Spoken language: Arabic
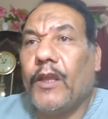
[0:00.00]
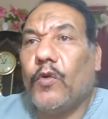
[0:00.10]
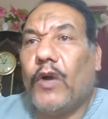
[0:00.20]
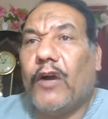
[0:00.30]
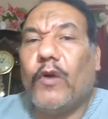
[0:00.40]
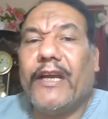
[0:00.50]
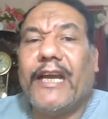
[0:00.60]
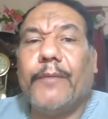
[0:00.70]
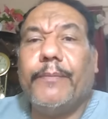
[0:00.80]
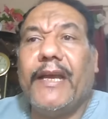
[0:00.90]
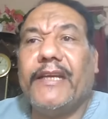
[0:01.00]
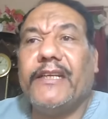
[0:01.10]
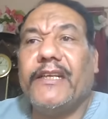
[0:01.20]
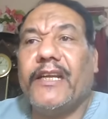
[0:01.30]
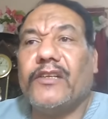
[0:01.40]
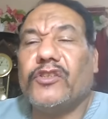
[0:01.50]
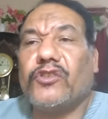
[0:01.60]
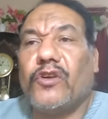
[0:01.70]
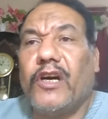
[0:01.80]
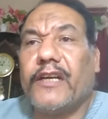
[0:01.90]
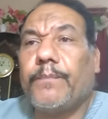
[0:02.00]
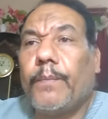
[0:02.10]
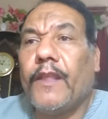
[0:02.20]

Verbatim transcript: وهو يأبى إلا الإصرار